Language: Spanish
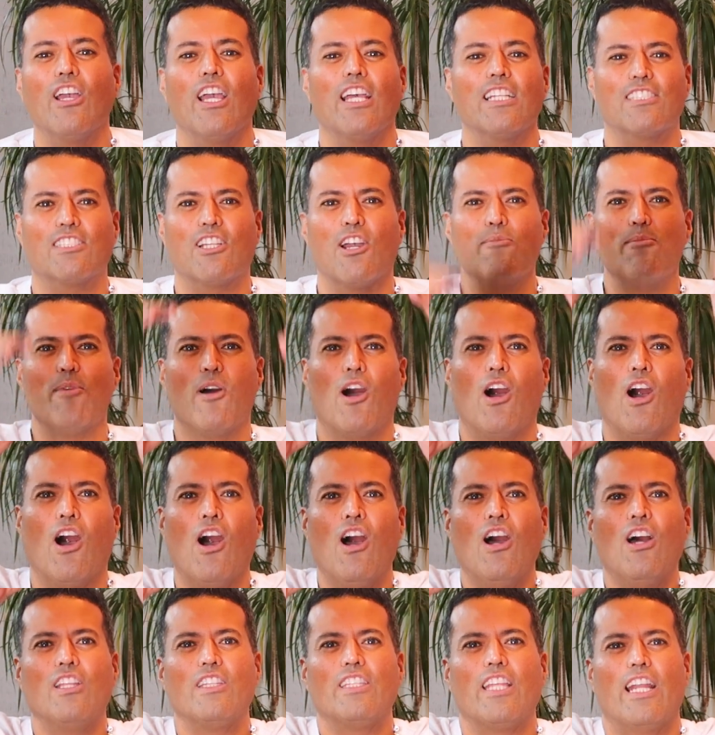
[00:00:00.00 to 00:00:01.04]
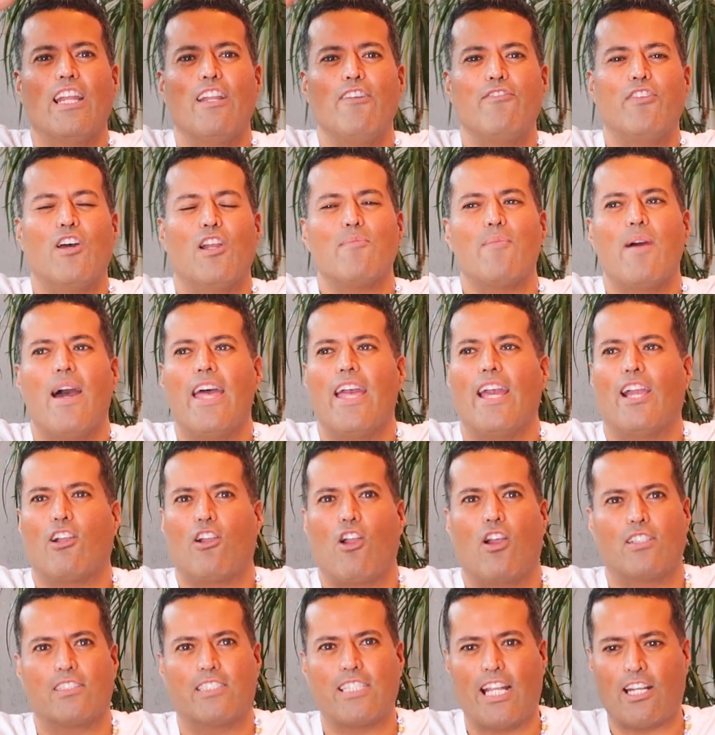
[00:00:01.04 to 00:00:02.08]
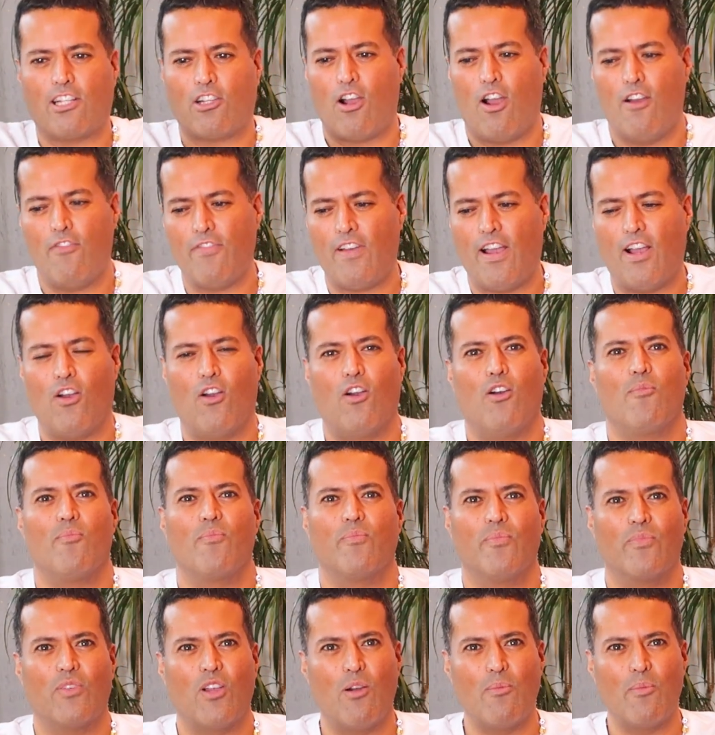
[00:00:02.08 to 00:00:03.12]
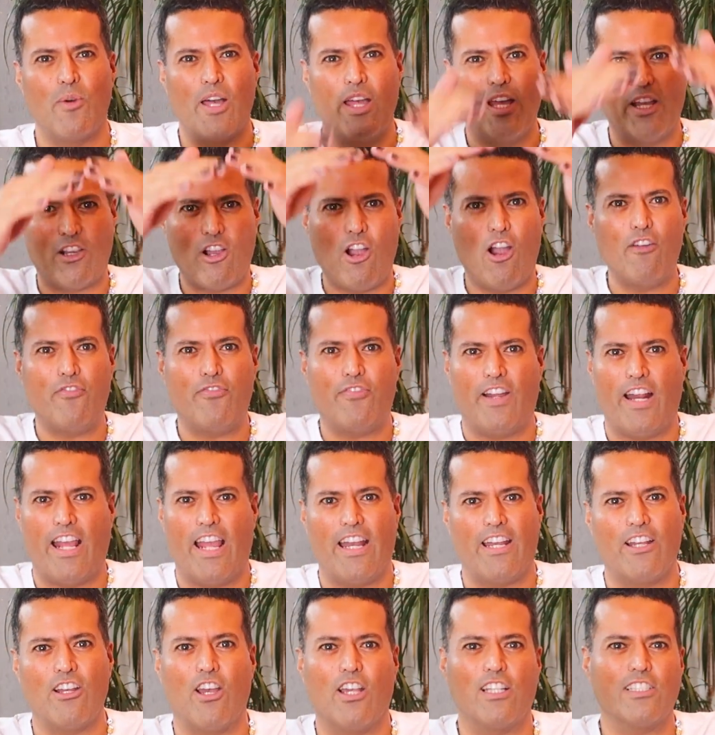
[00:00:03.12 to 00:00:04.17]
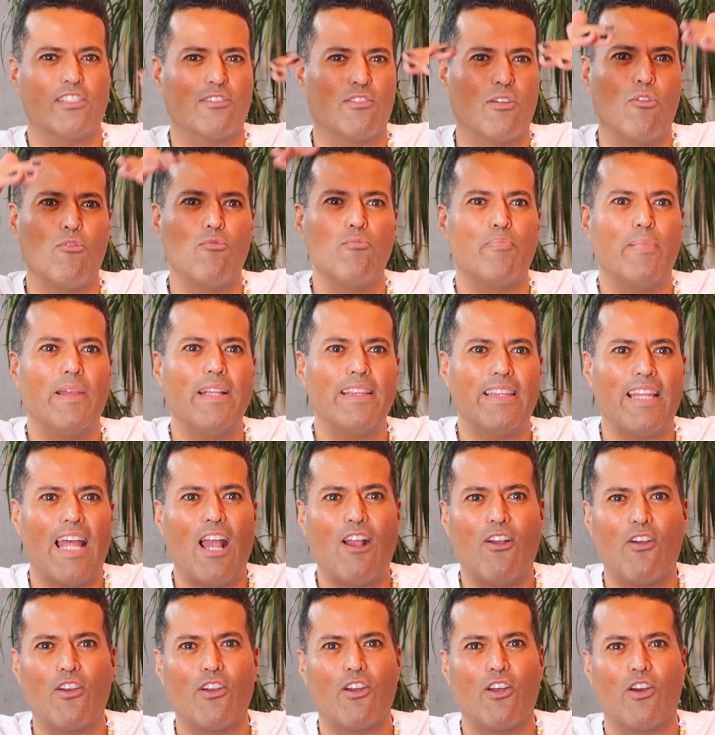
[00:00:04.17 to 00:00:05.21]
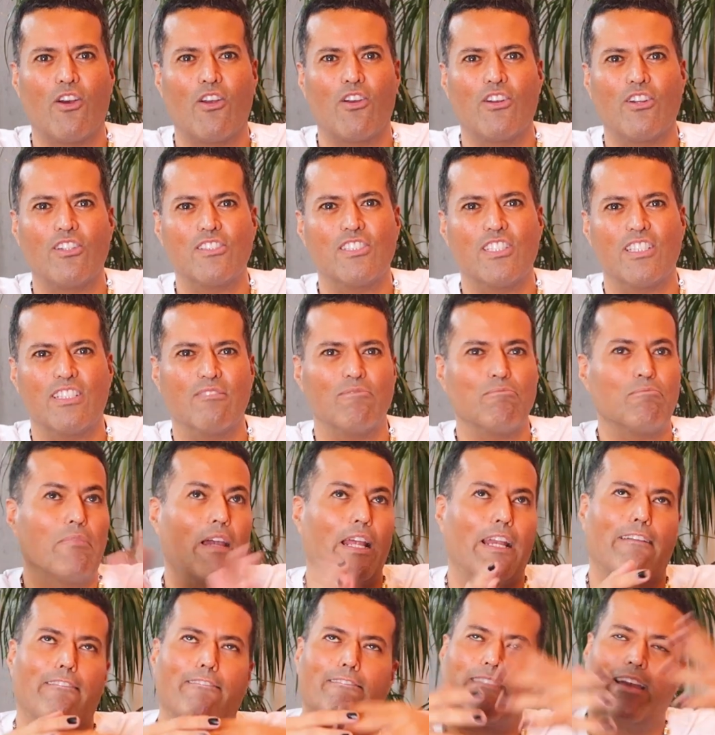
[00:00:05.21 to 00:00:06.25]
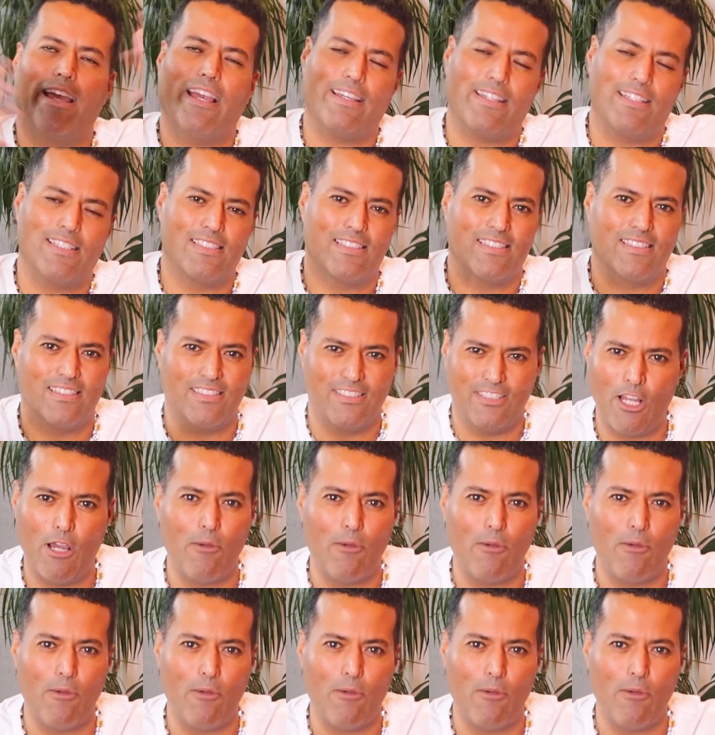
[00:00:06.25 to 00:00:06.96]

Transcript: Es como, tiene forma de sarcófago, como de cofre, no, es un pentágono, no sé, bueno, X.